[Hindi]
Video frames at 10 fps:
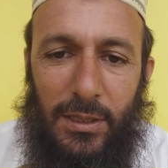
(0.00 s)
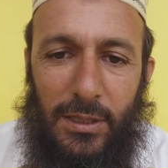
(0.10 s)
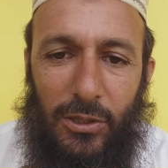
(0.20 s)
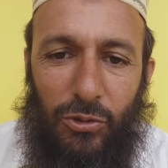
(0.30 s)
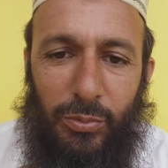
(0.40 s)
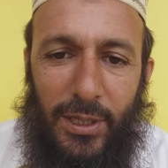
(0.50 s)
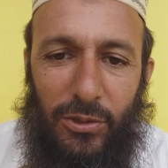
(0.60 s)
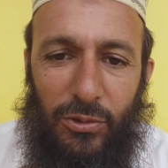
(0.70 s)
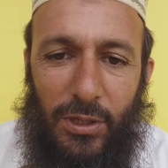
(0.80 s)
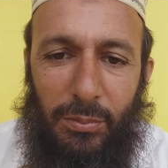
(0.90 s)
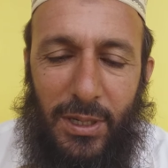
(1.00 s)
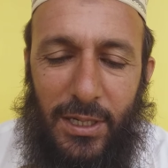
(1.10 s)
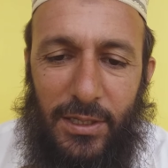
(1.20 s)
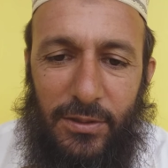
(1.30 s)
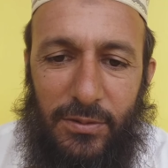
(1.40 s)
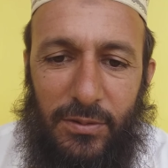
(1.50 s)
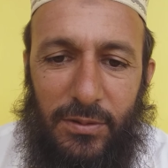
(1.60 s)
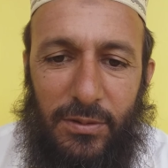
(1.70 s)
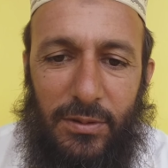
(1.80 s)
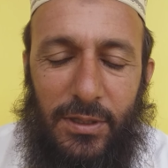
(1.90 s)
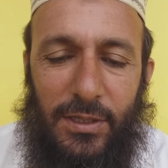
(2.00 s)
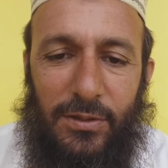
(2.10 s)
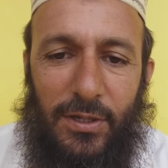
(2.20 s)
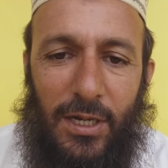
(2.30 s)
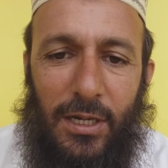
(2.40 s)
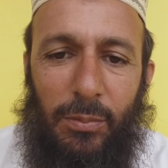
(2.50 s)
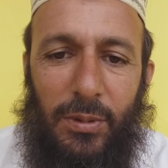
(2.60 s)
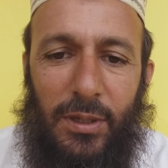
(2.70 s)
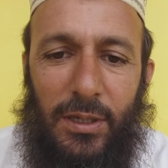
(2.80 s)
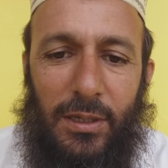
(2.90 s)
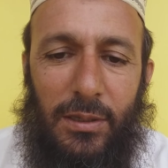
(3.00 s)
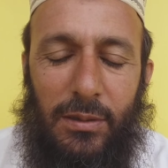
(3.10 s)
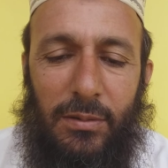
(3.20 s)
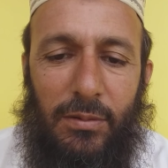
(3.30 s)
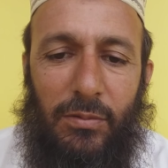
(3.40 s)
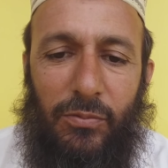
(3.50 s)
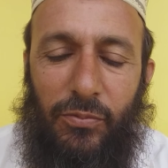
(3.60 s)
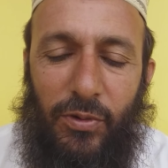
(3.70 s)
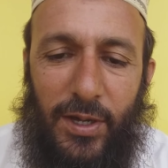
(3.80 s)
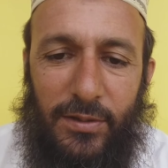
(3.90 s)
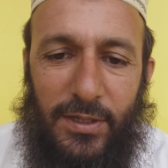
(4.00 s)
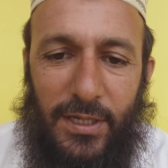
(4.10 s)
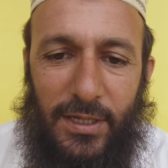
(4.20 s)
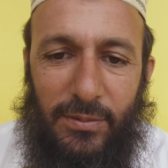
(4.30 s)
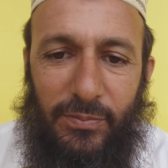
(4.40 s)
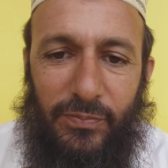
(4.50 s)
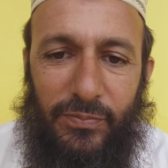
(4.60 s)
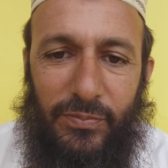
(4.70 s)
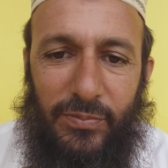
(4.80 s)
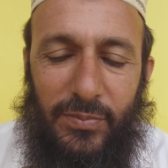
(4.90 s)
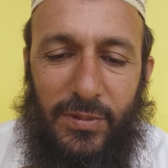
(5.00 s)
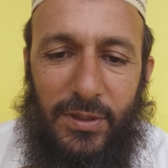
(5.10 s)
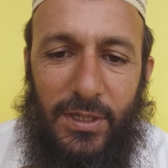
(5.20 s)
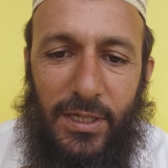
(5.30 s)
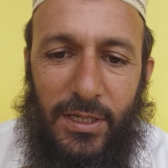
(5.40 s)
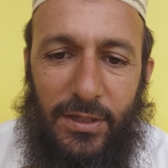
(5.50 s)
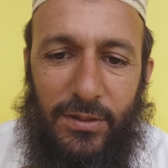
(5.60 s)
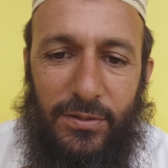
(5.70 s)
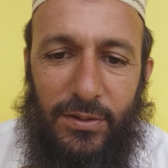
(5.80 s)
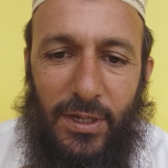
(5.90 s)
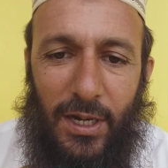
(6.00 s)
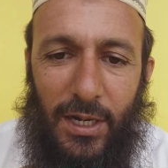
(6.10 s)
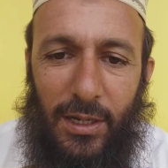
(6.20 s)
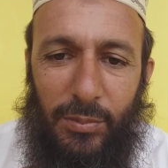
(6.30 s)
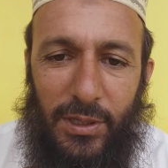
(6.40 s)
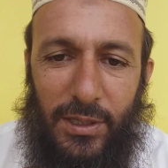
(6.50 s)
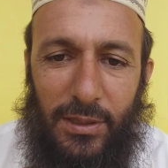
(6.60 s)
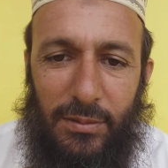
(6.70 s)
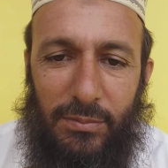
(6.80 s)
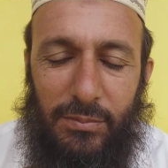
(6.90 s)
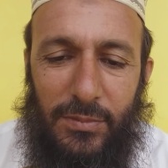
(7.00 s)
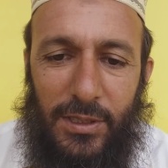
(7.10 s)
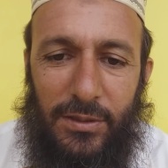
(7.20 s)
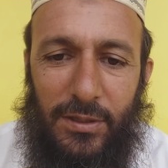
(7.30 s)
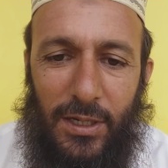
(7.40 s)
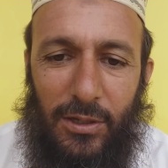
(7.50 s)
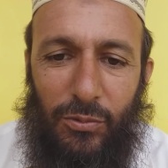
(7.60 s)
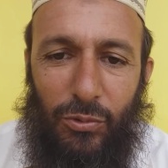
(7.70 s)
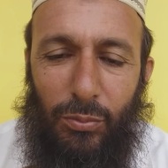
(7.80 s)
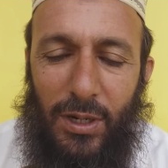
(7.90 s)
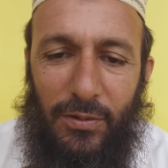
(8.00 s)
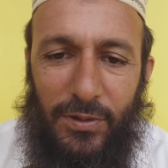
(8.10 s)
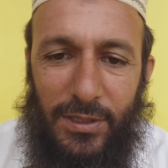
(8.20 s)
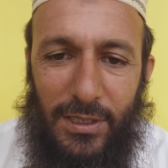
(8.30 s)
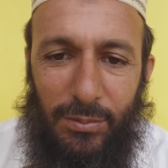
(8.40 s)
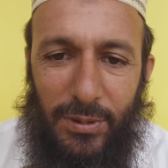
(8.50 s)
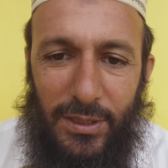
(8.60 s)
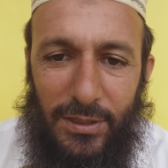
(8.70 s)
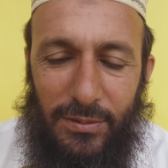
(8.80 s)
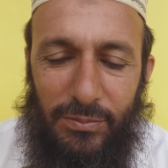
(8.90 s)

देखो भाइयों नमाज इंसान पे फ़र्ज़ है ये किसी हाल में इंसान को माफ़ नहीं है भाई